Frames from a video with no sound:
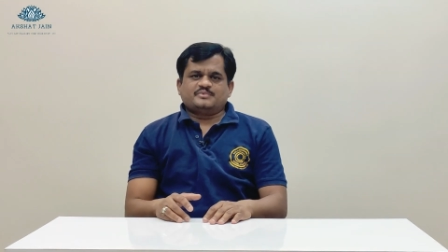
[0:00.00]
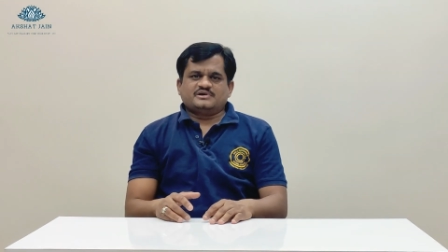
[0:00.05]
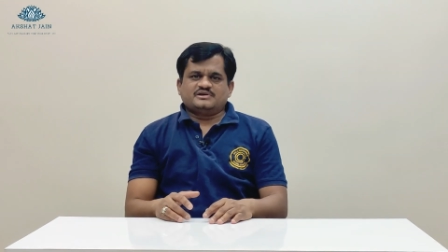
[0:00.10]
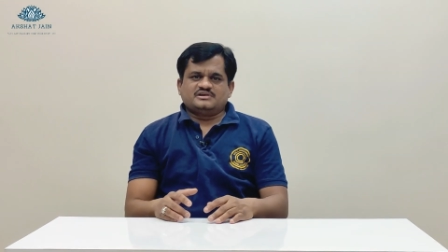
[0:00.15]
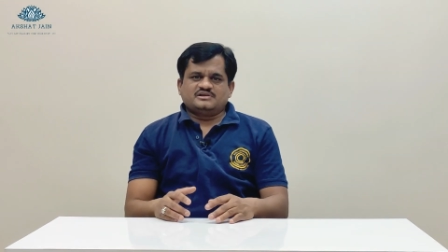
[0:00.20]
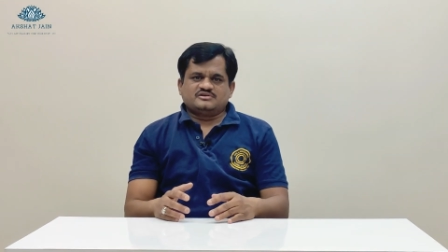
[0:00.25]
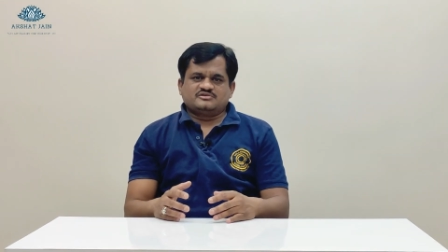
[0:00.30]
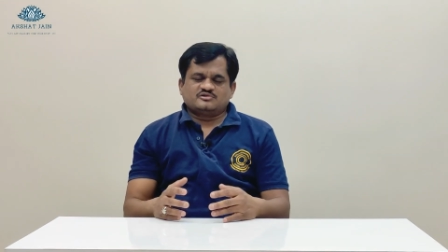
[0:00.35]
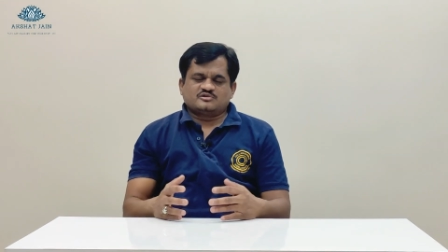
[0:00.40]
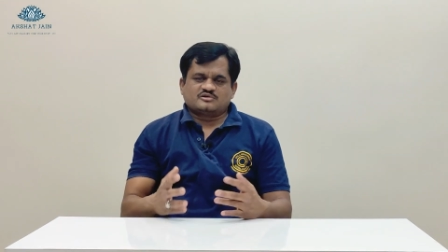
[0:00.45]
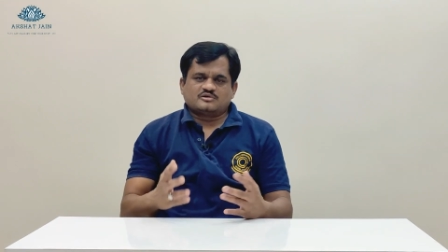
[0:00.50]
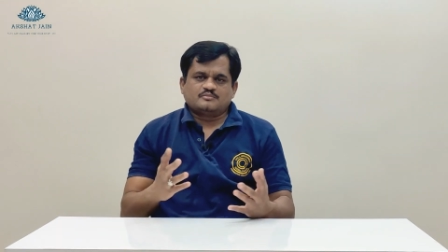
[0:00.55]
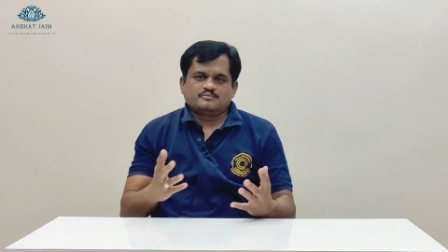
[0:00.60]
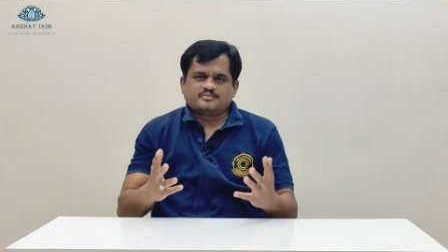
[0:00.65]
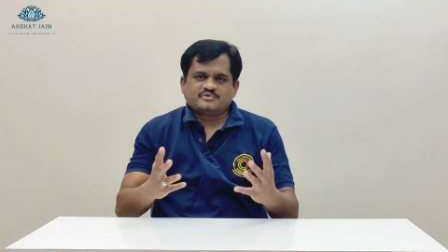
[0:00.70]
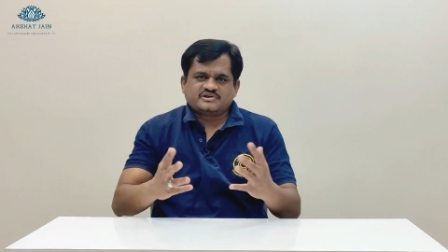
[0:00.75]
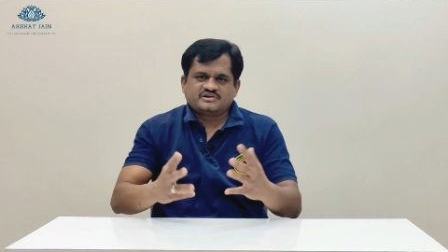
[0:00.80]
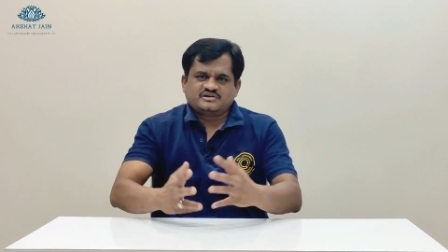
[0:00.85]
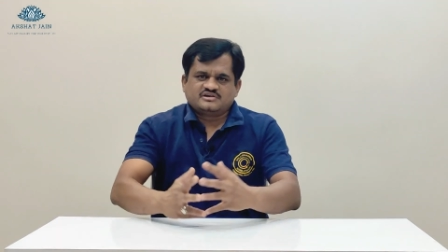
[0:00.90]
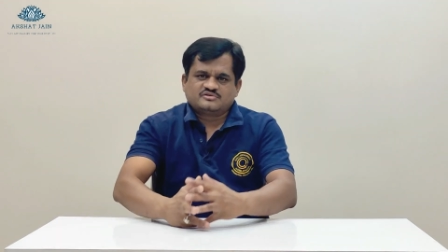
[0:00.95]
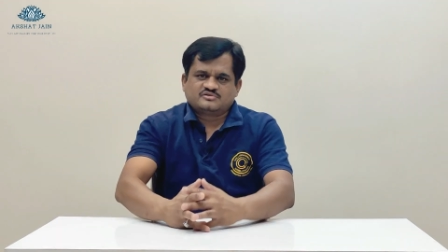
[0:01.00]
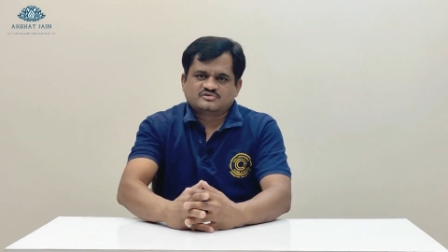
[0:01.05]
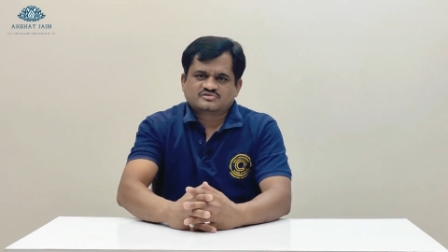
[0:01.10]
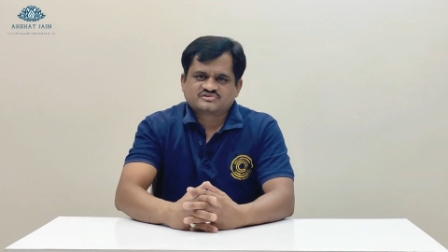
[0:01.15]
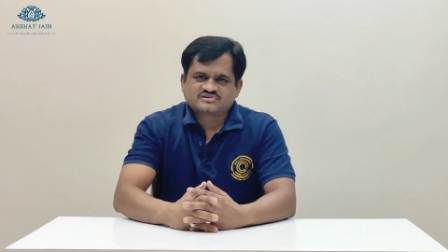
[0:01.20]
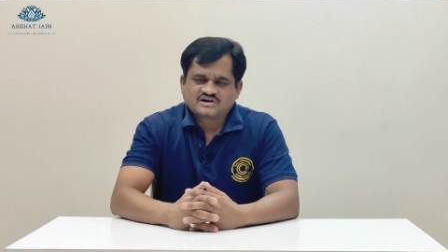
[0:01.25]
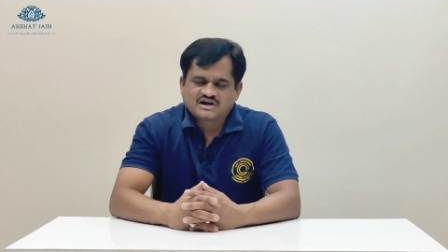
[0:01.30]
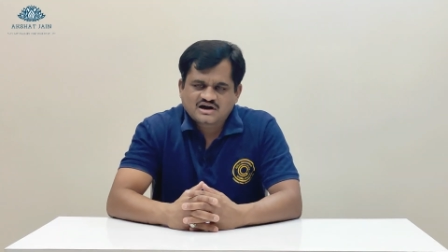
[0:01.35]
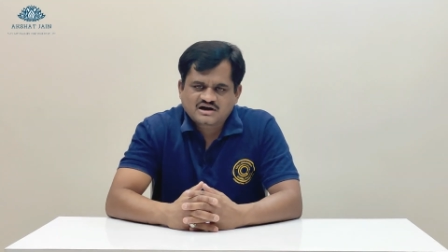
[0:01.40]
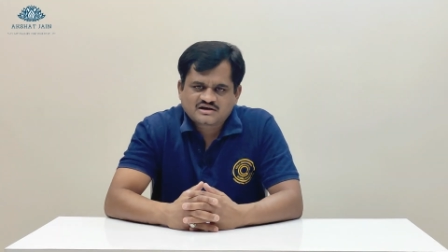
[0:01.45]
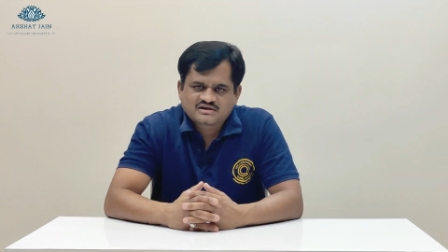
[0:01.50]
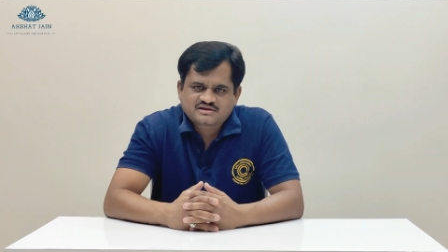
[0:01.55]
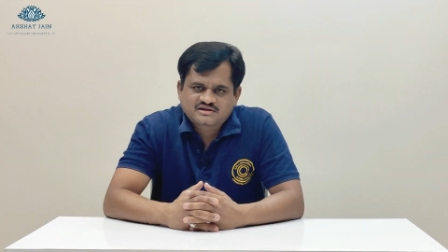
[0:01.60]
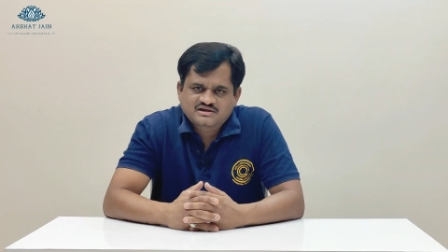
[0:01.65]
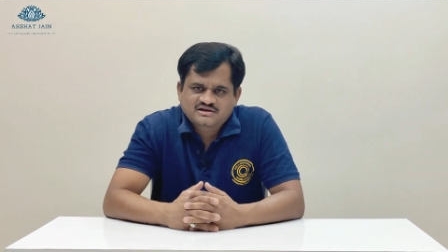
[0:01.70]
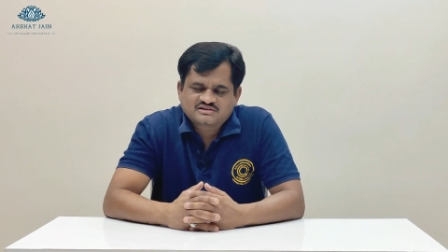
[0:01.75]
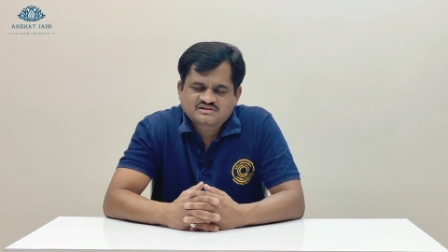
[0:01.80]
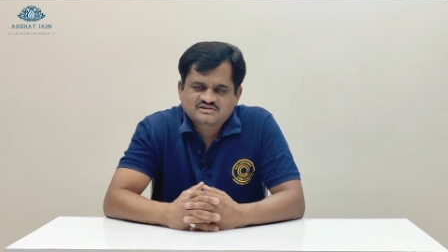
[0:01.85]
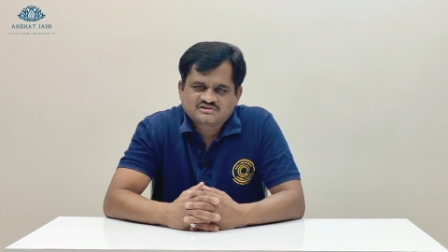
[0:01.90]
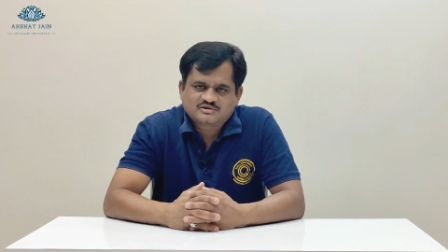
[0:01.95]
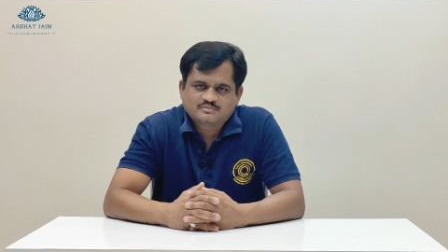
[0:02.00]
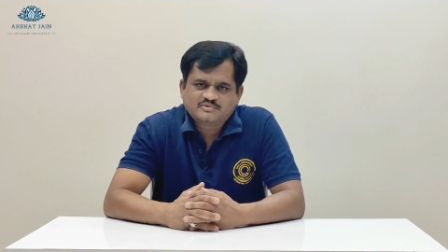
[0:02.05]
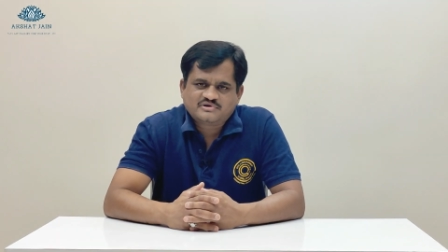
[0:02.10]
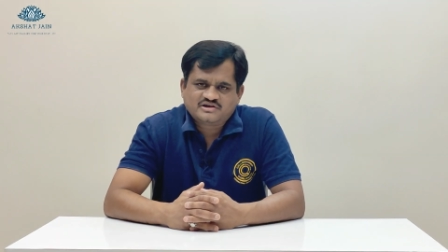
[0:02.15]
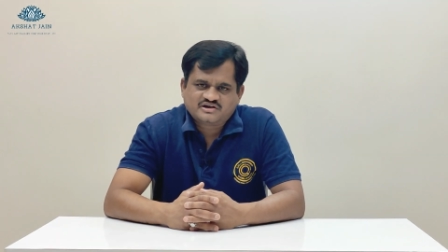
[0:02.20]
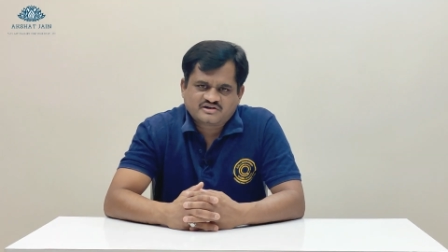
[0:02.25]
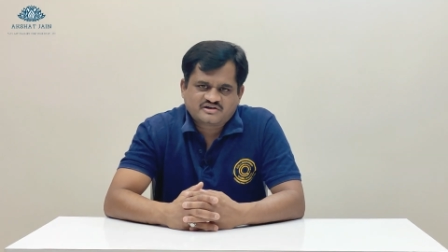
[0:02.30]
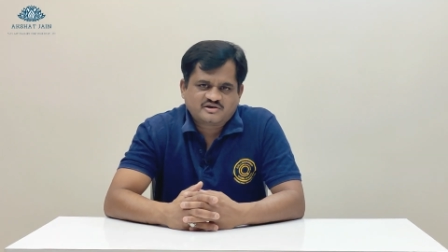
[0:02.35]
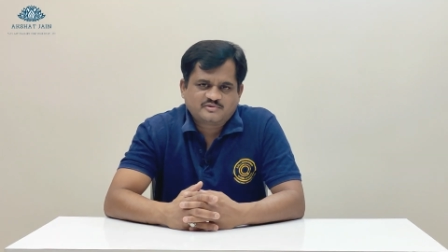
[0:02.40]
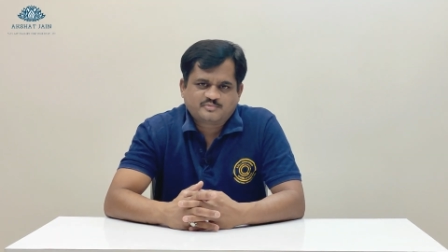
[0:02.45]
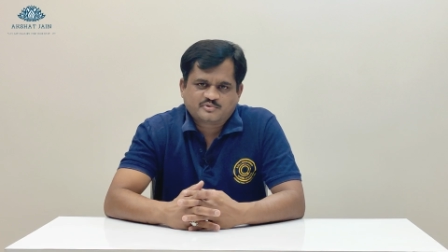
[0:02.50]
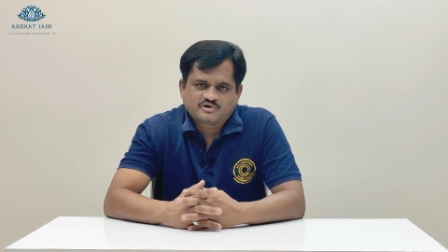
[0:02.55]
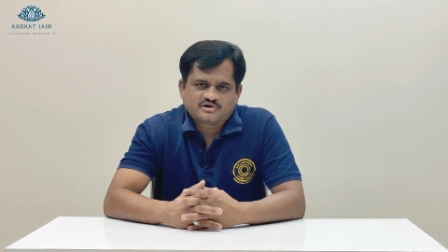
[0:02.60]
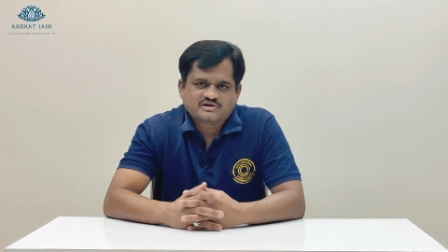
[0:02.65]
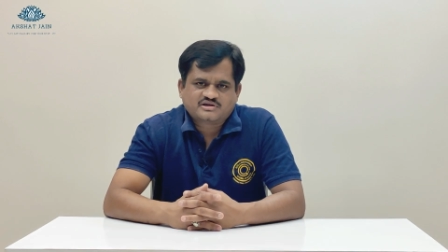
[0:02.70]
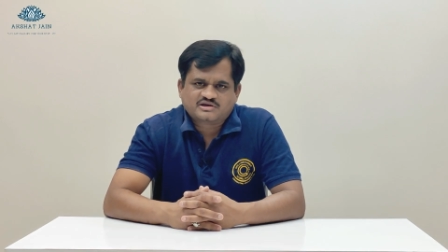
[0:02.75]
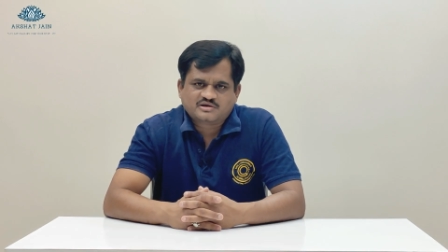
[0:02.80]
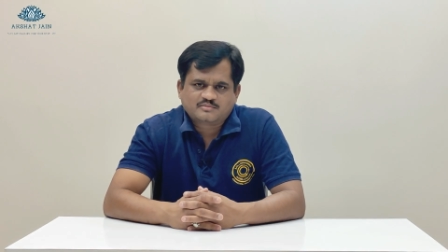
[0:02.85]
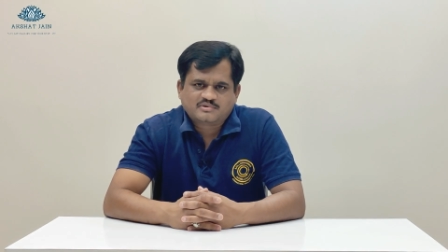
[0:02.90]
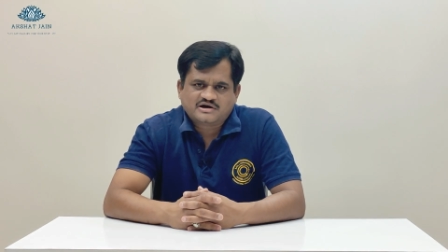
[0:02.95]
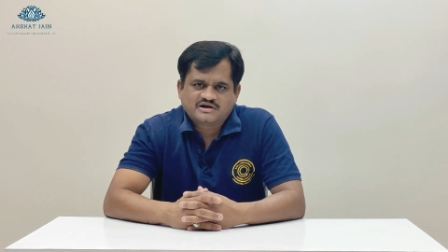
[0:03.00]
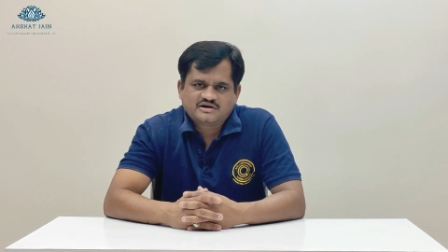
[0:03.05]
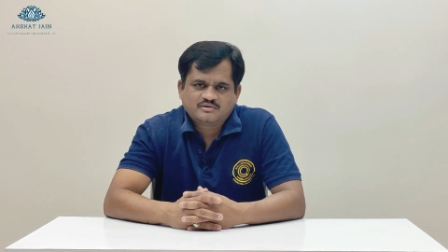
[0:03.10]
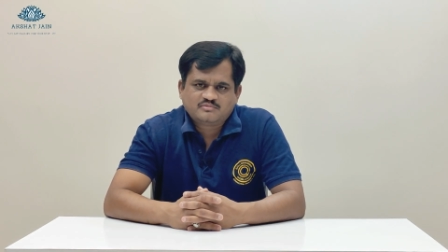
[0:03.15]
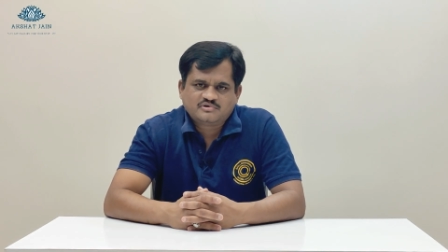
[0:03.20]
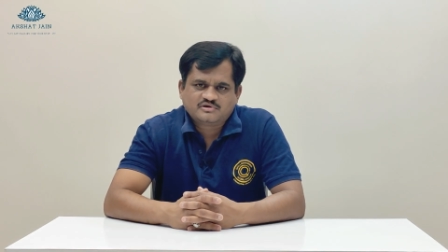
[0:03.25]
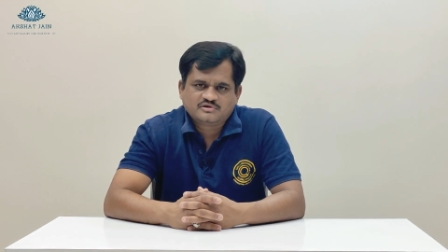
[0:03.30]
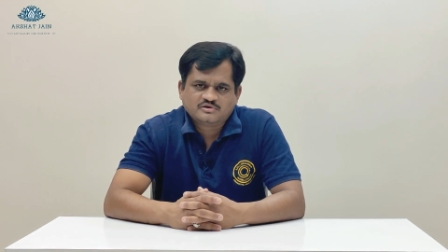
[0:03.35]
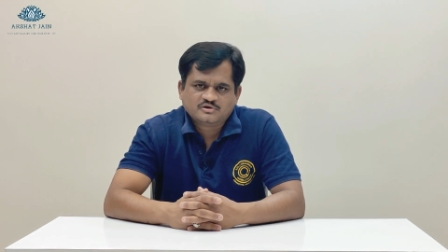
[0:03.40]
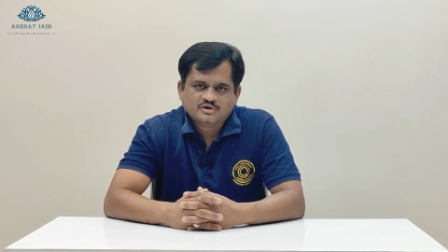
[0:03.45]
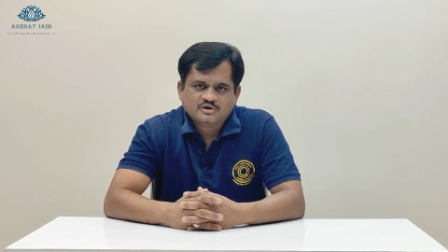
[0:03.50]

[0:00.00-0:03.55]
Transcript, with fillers: पहले जो कंपनी ने जो स्टार्ट किया था जब एग्री प्रोडक्ट के बारे में